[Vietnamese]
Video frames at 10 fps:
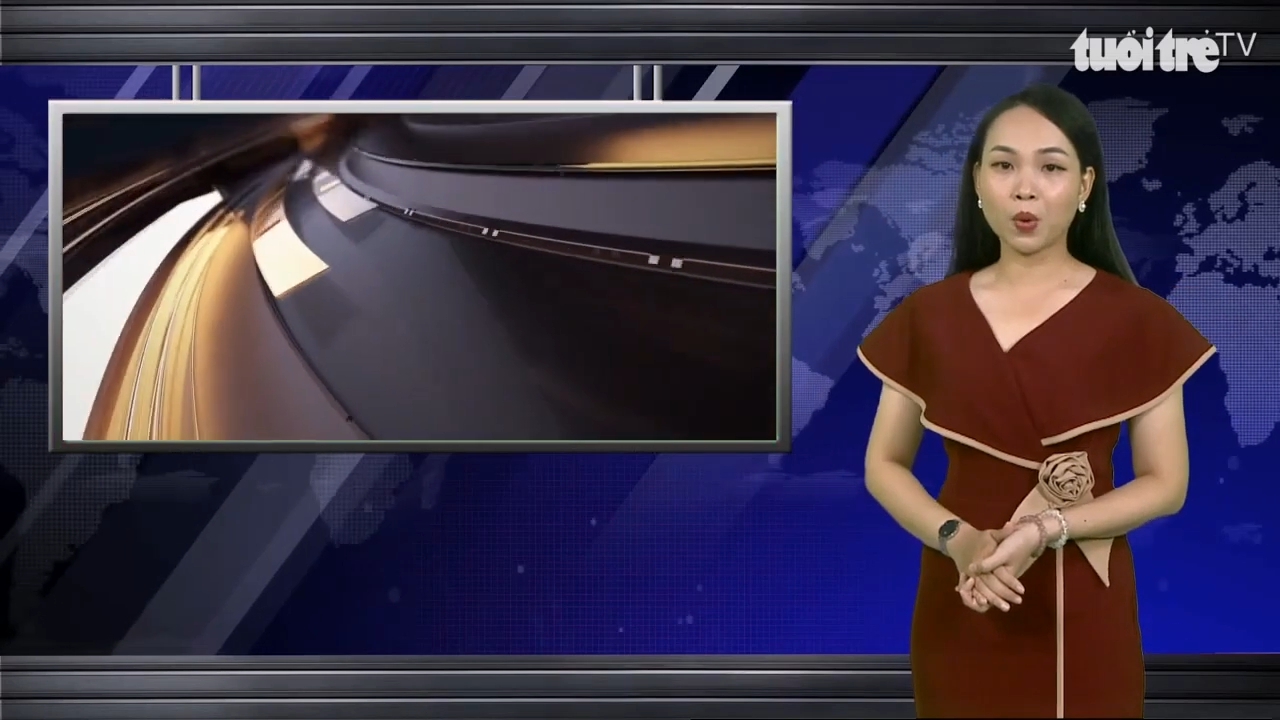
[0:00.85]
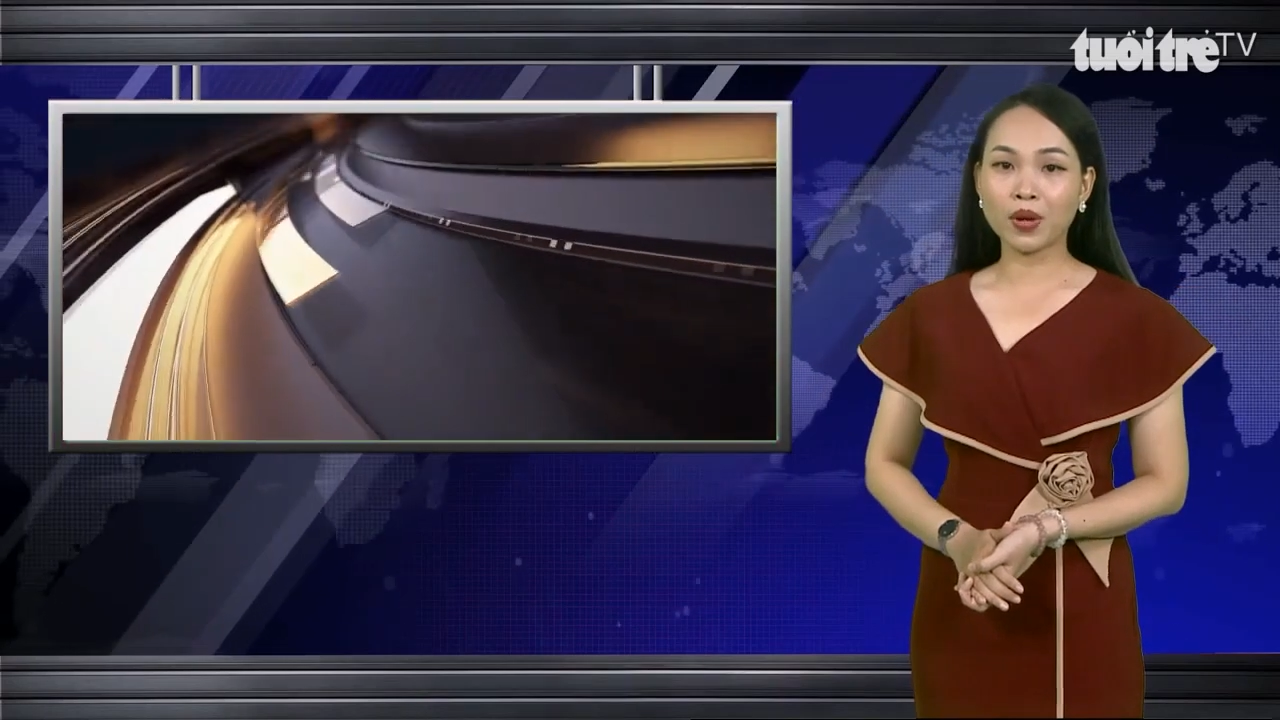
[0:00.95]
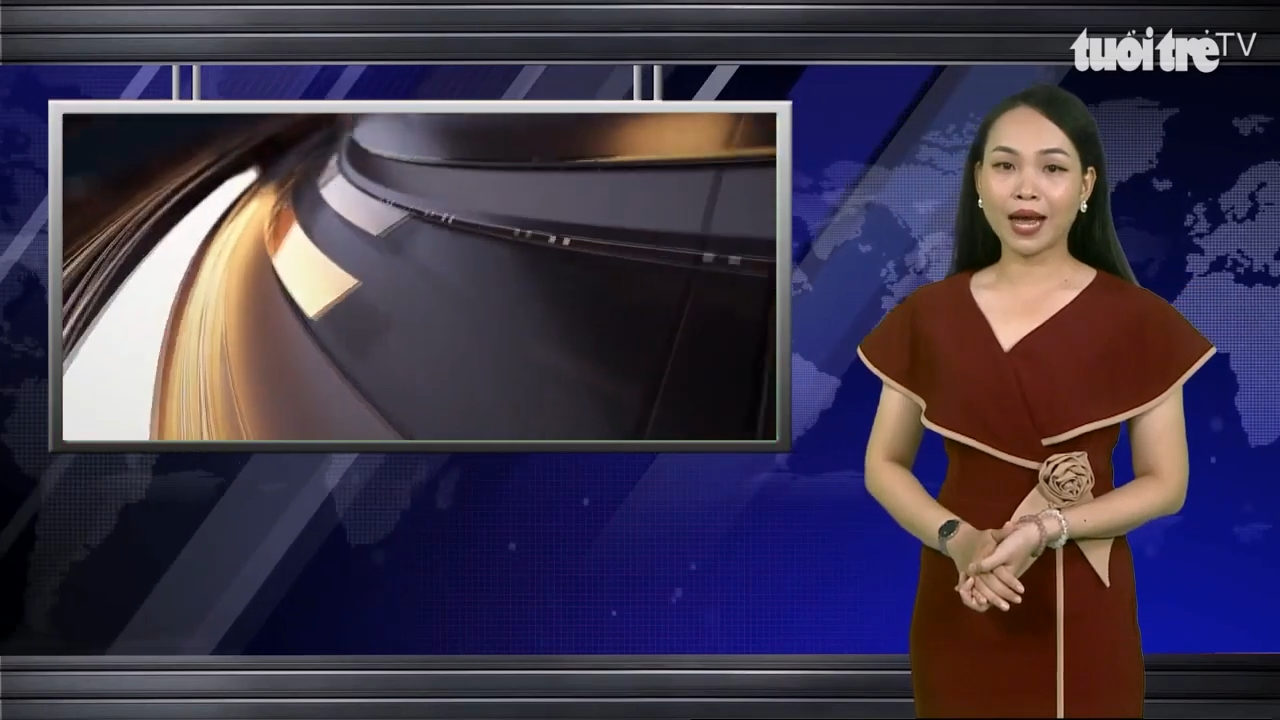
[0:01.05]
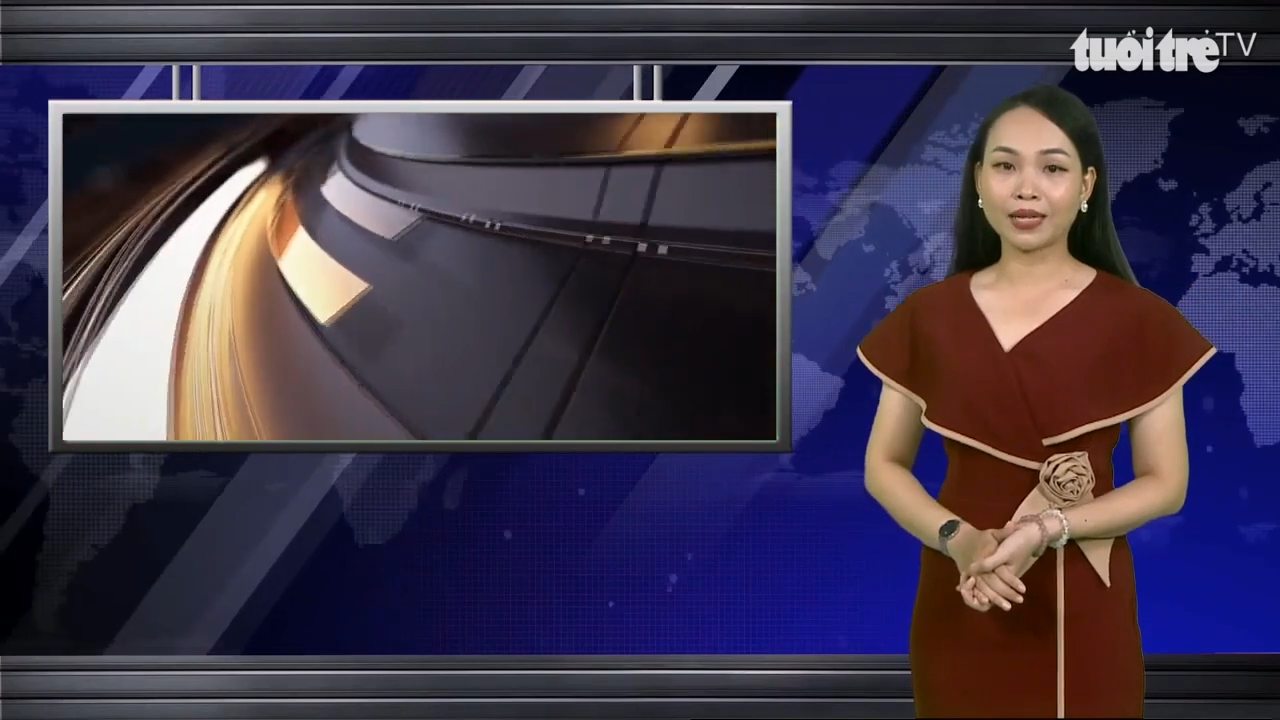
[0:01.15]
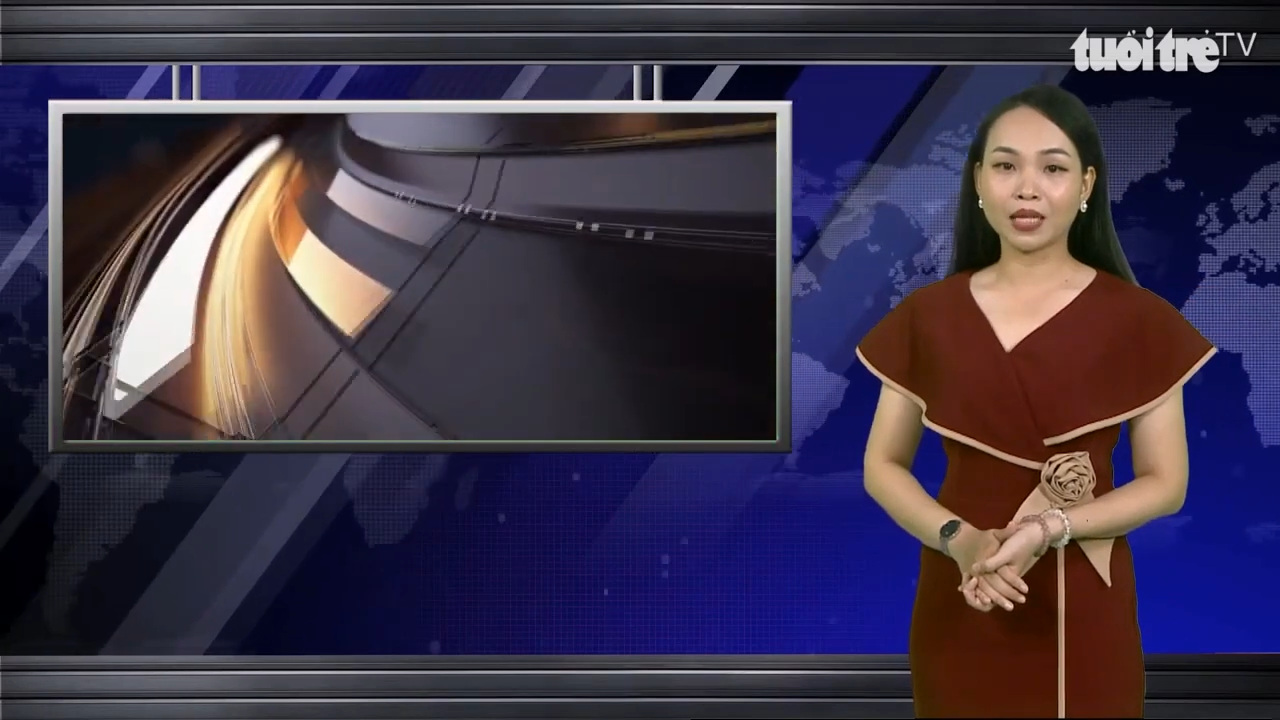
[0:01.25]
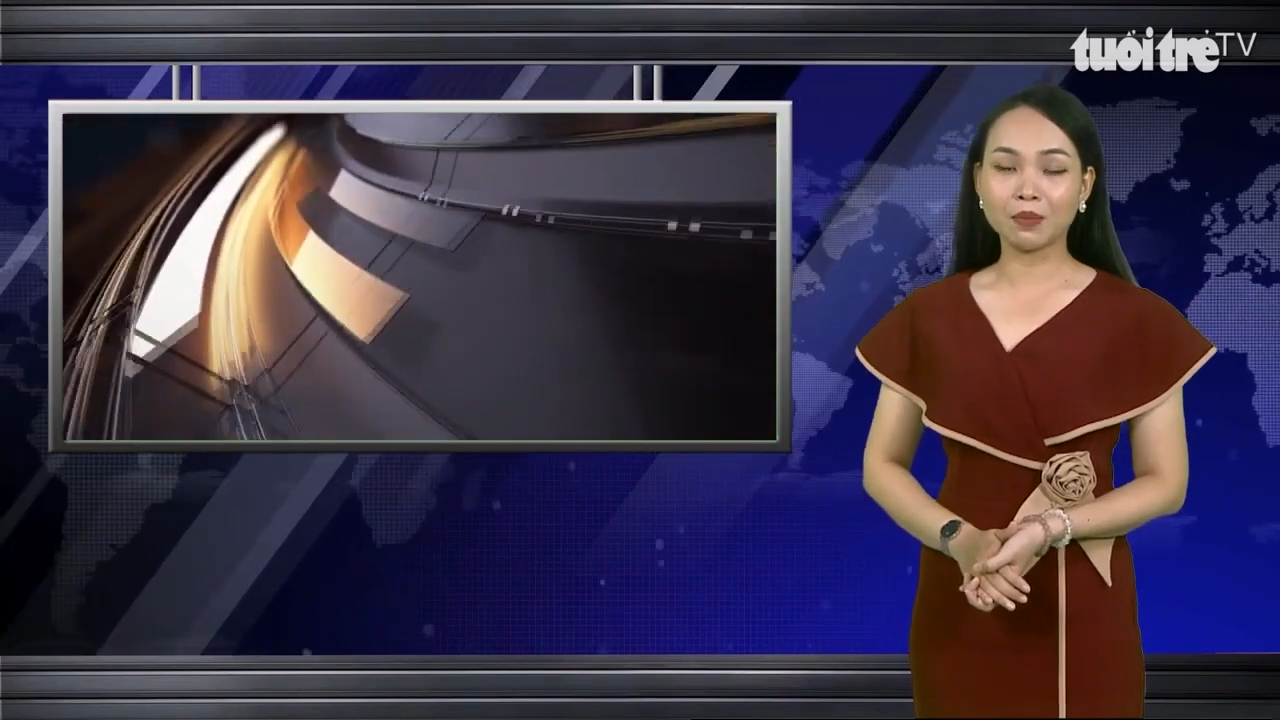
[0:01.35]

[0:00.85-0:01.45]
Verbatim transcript: Bù Đăng,